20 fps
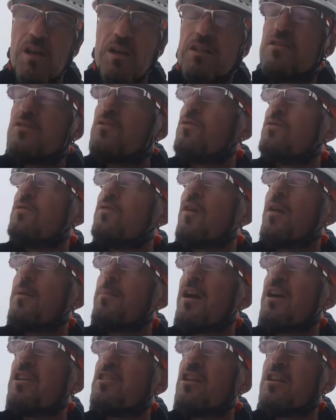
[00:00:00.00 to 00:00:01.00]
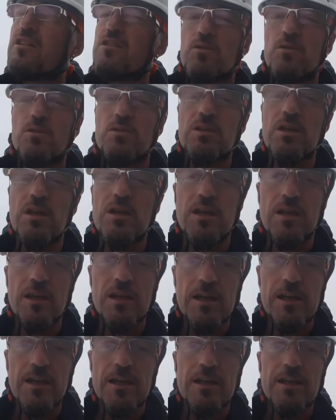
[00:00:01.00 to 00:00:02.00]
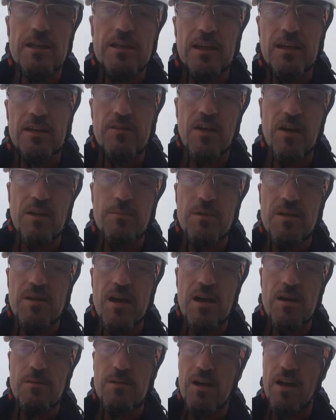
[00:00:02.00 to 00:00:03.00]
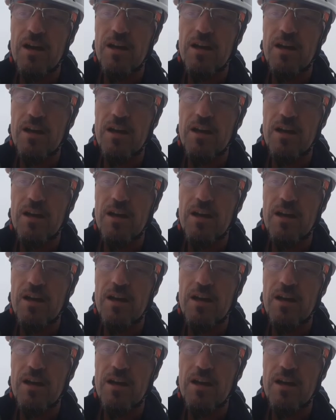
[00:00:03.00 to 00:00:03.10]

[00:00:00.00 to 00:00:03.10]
ist kurz vor der Bergstation. Da quert man aber